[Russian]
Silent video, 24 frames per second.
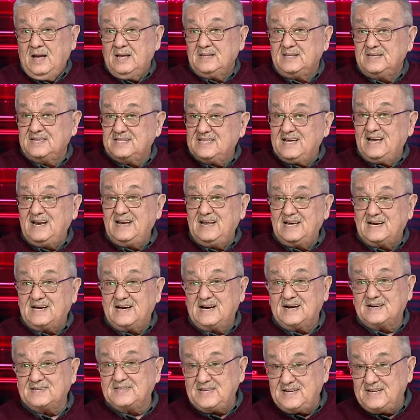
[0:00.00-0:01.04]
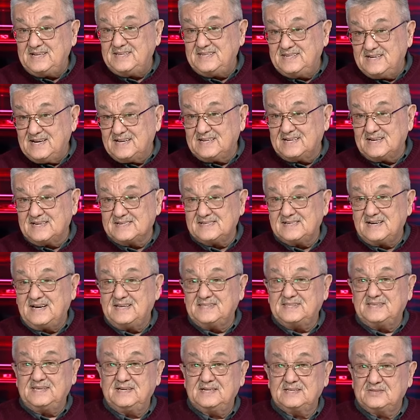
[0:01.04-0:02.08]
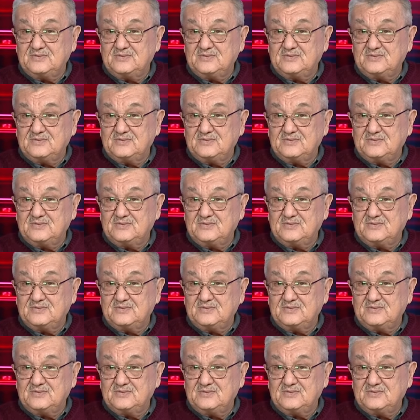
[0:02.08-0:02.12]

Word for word: Не далее как три дня назад,